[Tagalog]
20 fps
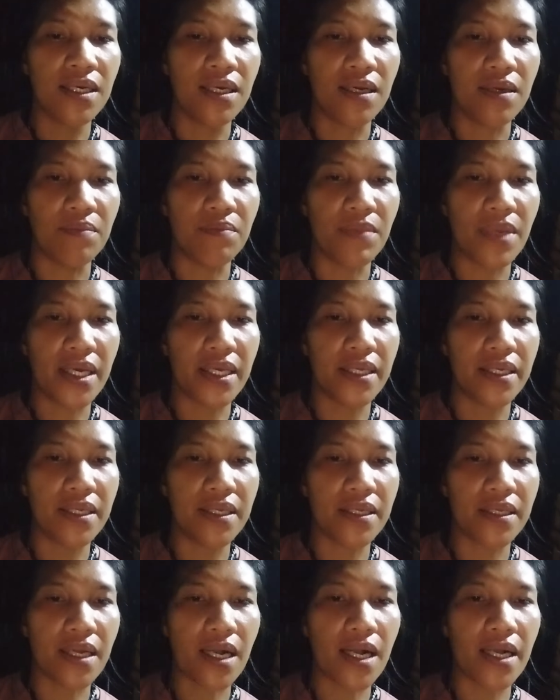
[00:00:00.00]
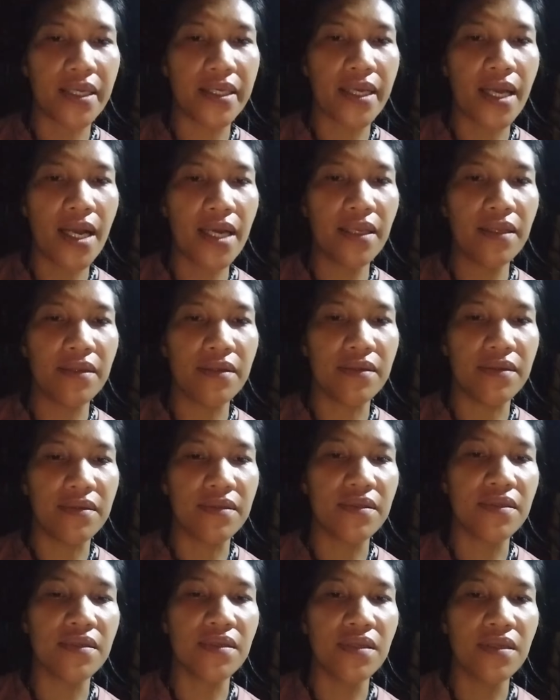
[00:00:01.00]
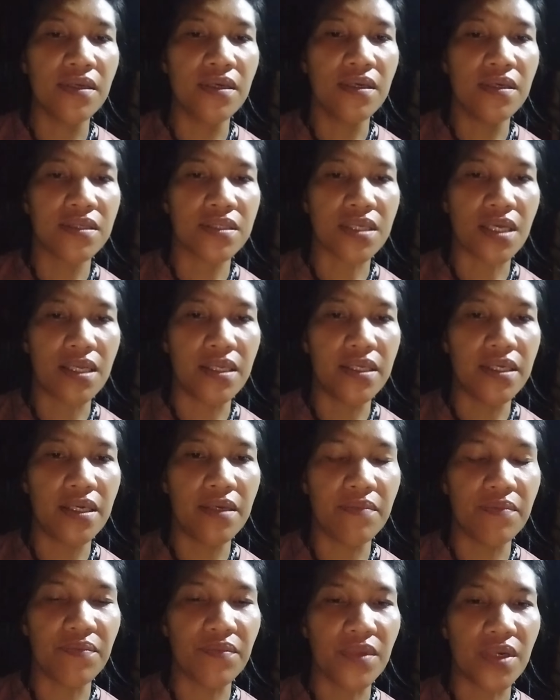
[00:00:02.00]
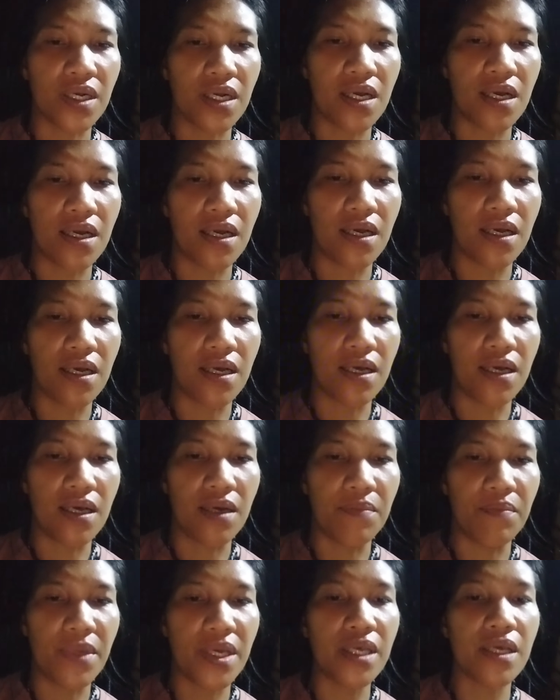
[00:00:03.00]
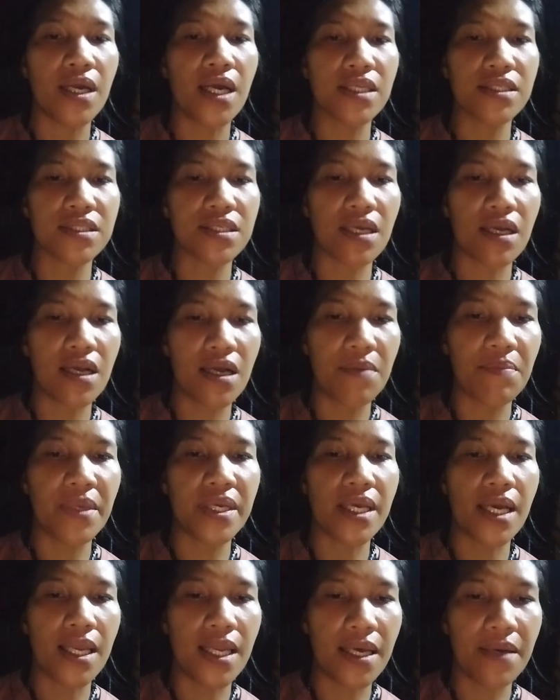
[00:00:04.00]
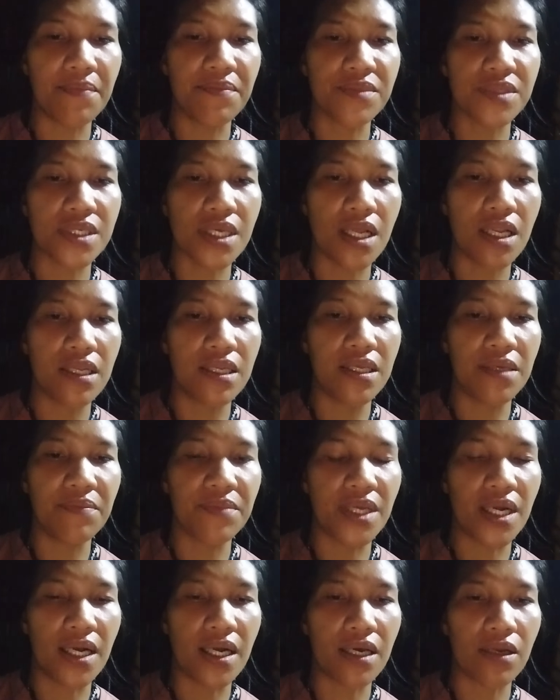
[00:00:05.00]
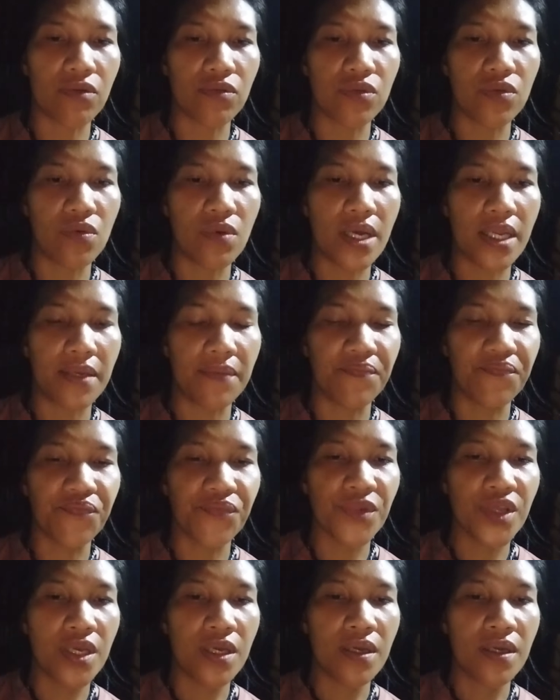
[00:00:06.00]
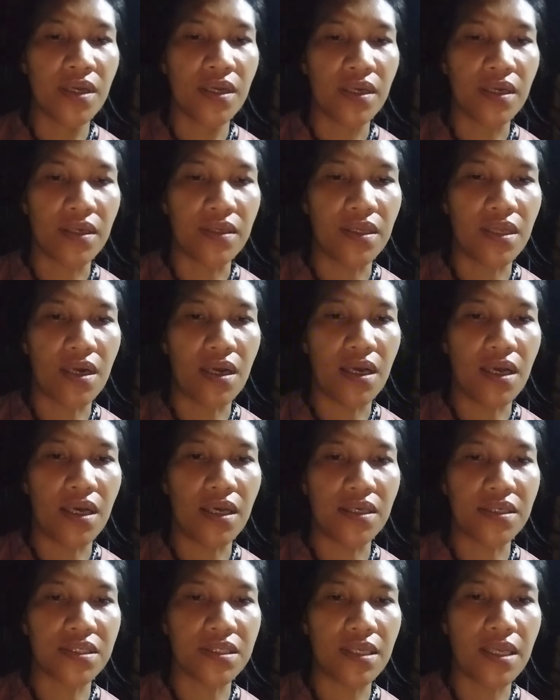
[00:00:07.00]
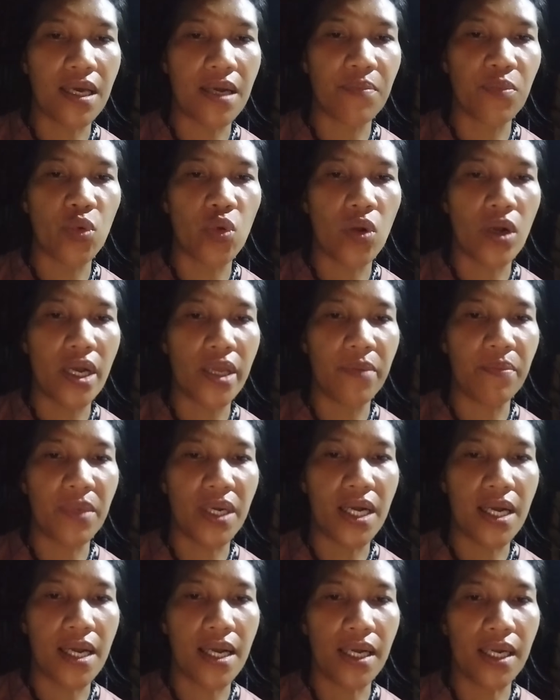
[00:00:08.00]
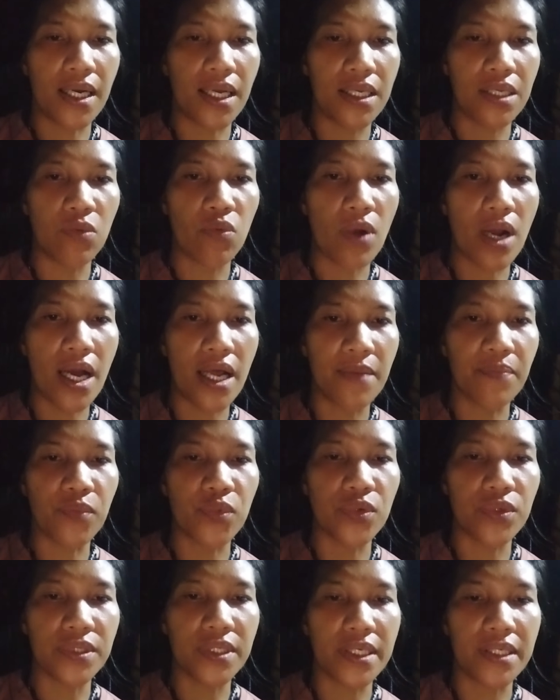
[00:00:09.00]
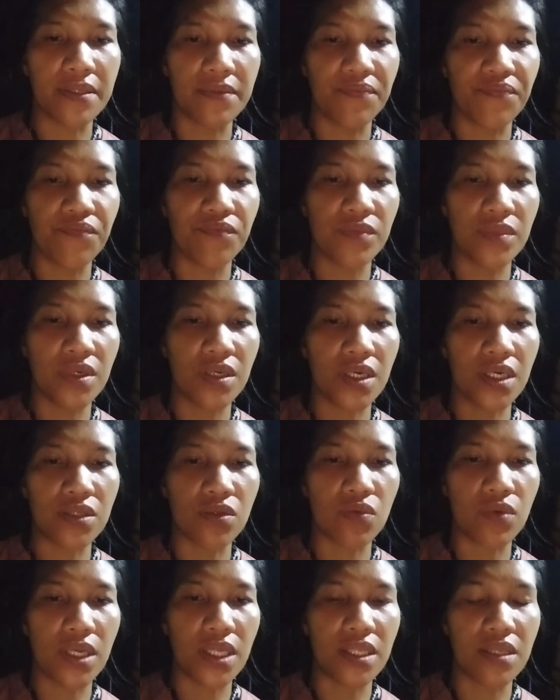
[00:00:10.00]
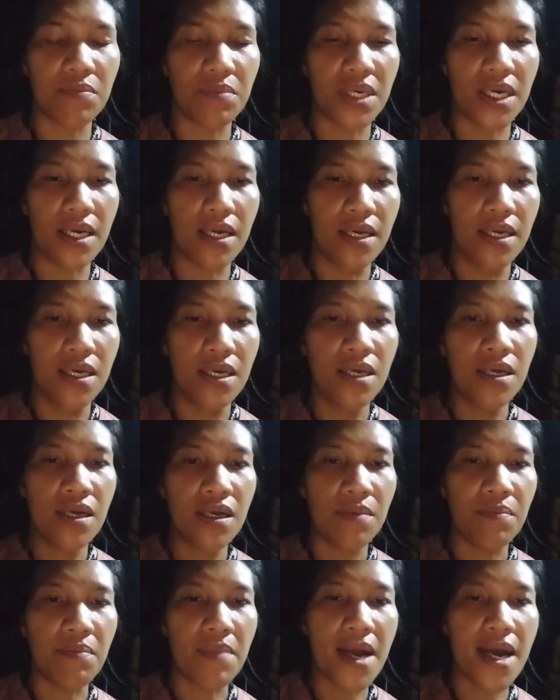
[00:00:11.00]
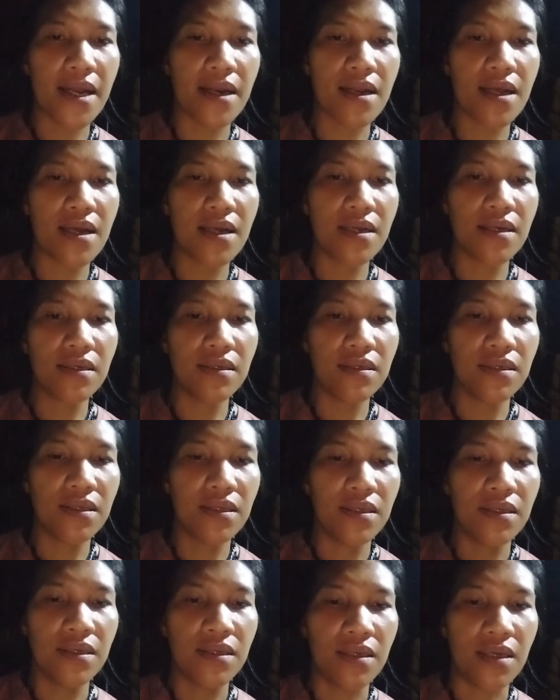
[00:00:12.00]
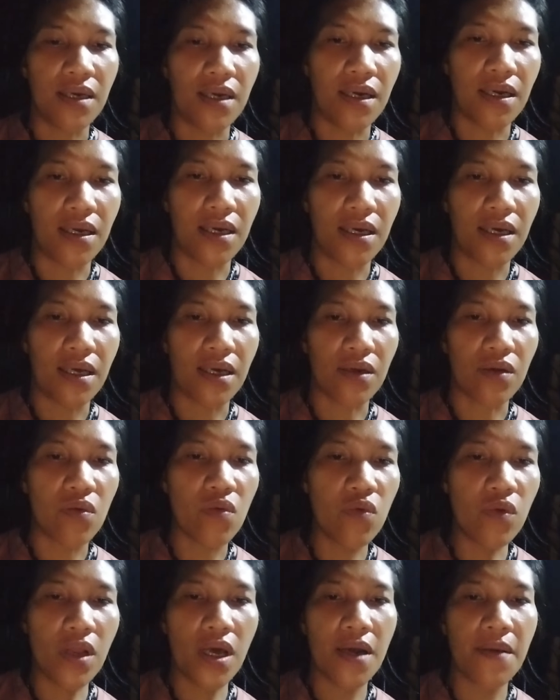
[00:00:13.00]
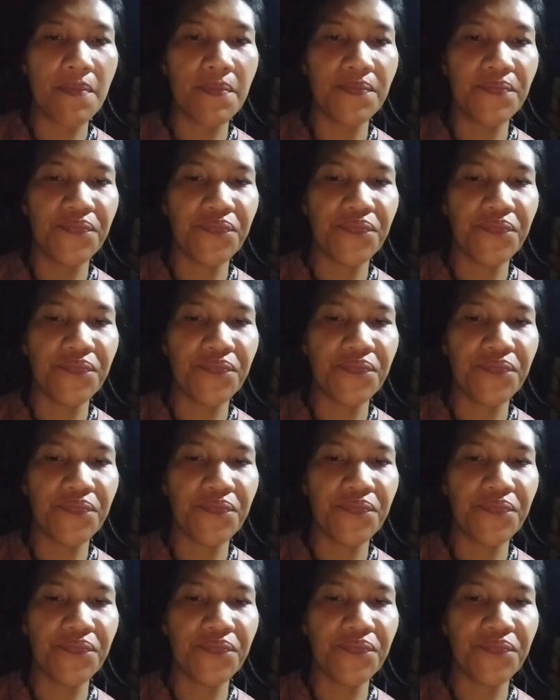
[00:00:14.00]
may kakayahan sa lihim uh, may, at saka may alam sa lihim ng karunungan na sila po ay mga kaliwaan po yan katulad ng mga barang uh, kulam